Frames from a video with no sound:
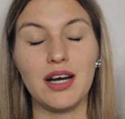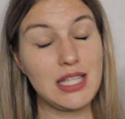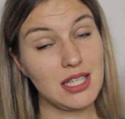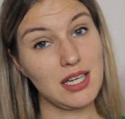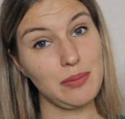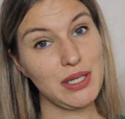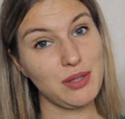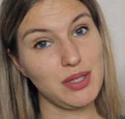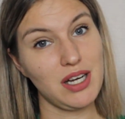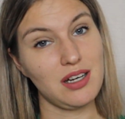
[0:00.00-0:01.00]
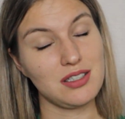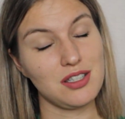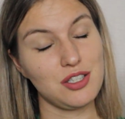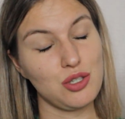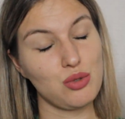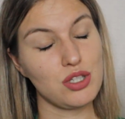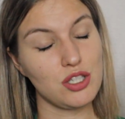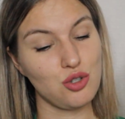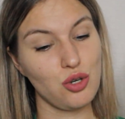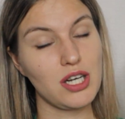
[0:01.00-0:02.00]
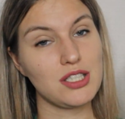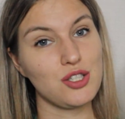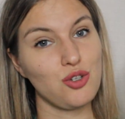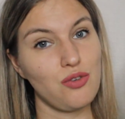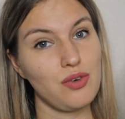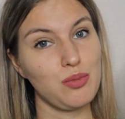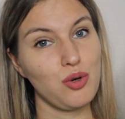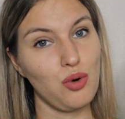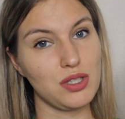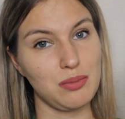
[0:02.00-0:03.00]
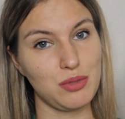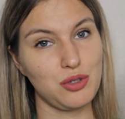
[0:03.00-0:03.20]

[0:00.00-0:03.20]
Этот аромат у меня ассоциируется стойко с Новым годом.